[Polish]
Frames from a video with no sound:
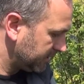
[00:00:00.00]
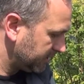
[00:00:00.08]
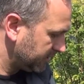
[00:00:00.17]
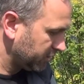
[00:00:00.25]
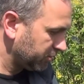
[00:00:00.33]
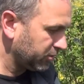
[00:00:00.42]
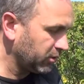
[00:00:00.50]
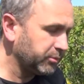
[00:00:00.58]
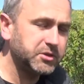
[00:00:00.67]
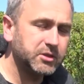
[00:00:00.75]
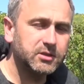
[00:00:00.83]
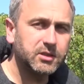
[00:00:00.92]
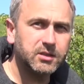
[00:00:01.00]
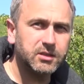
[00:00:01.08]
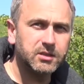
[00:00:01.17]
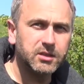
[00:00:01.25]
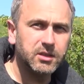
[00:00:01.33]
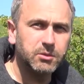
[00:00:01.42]
e, są
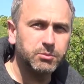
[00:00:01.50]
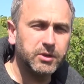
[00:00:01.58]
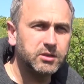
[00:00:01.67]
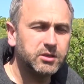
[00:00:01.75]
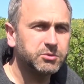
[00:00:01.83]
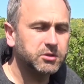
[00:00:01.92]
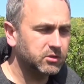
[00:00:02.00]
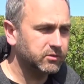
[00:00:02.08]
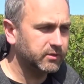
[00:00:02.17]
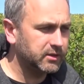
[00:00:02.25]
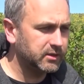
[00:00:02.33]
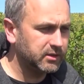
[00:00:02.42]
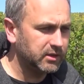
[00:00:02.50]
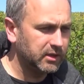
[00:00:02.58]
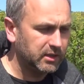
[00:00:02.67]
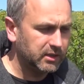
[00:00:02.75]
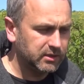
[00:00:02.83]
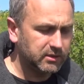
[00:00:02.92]
obcięte pęty przygotowane.
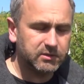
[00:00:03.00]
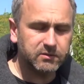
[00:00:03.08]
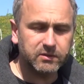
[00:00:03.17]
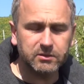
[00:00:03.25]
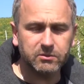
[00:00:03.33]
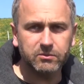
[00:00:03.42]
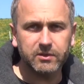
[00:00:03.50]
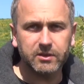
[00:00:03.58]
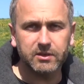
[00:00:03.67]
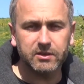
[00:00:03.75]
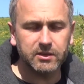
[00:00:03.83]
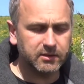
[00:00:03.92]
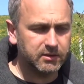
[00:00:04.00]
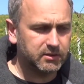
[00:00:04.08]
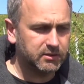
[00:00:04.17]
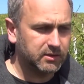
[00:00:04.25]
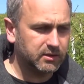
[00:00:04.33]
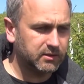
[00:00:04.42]
Ja zwracam uwagę
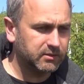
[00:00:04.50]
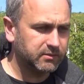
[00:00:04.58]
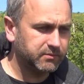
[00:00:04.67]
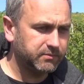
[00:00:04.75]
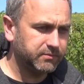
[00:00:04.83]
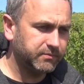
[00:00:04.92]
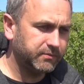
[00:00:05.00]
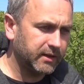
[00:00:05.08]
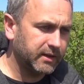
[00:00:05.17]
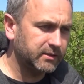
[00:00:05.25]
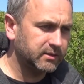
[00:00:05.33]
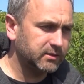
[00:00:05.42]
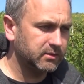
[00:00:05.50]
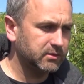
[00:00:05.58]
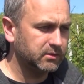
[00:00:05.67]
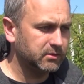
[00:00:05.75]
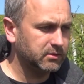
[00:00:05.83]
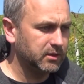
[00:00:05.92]
na, na fakt
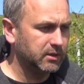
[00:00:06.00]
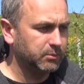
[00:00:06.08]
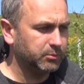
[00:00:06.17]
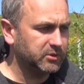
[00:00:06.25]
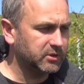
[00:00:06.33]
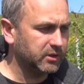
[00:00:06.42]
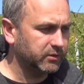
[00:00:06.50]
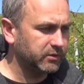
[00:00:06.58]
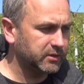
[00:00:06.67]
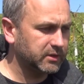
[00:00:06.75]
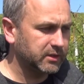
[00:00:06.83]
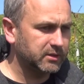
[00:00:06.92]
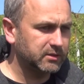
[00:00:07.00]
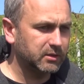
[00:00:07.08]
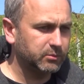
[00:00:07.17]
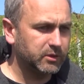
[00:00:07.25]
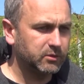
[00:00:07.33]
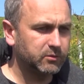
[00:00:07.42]
podstawowych takich
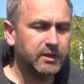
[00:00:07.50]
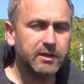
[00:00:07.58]
zabiegów